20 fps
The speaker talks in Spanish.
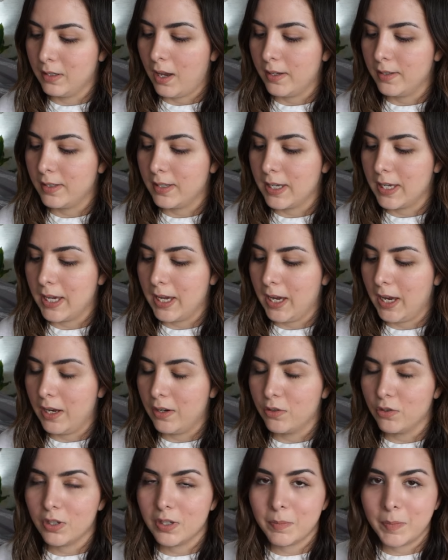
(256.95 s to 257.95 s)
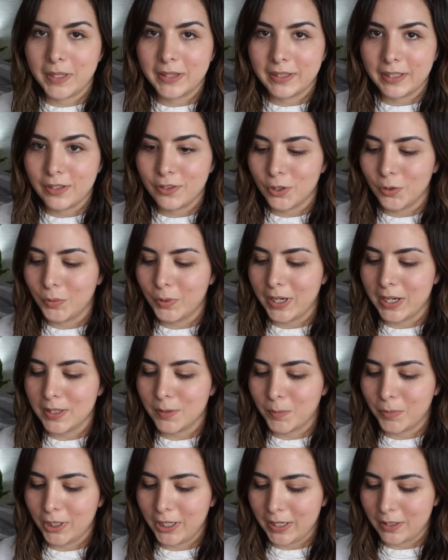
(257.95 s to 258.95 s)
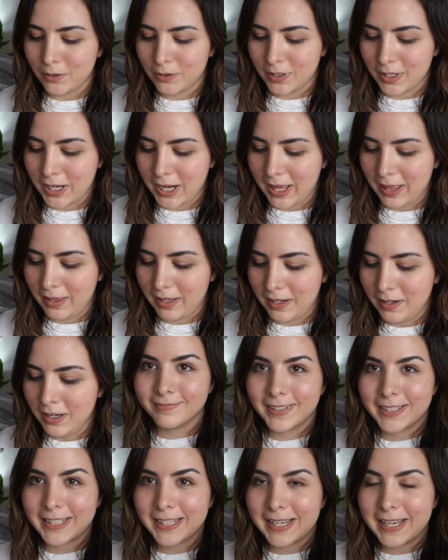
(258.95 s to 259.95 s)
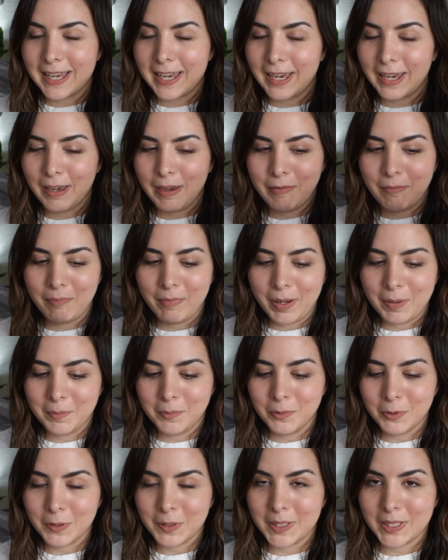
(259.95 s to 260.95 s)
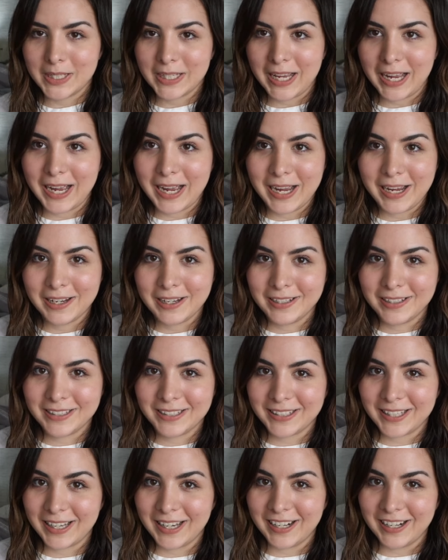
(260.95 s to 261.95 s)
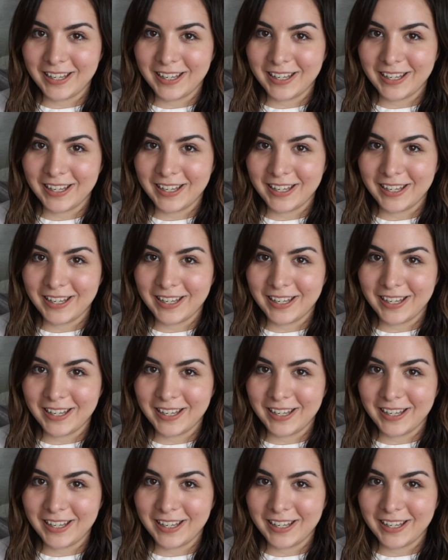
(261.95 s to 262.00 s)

Así que no se espanten, no voy a spoilearlos de nada, así que vamos a seguir